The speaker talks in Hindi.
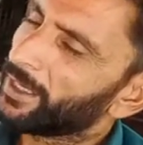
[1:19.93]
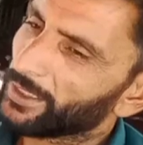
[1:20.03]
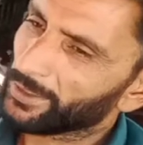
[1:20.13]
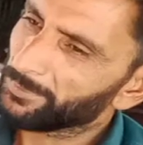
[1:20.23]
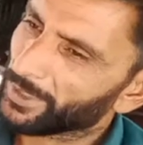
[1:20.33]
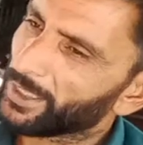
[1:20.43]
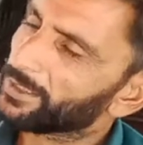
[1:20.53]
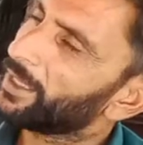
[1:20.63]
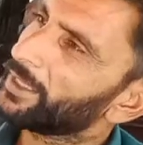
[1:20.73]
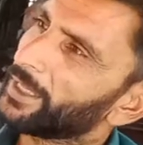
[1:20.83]
अगर
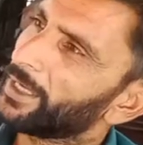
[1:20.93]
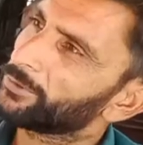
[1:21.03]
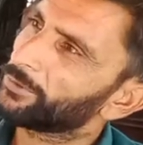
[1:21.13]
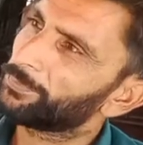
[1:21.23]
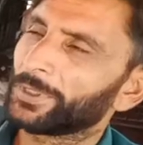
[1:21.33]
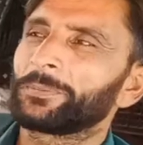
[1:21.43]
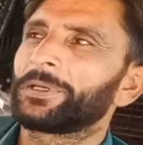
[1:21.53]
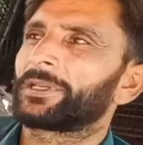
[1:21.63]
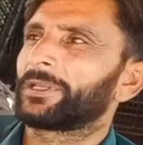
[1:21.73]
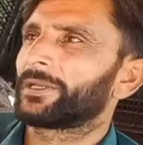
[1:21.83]
इमरान खान आए तो फिर
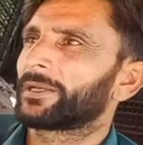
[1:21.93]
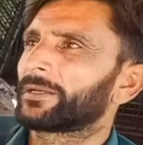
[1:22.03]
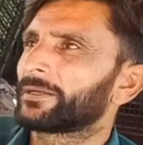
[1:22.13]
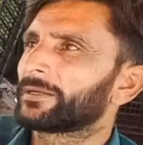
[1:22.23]
भी ठीक है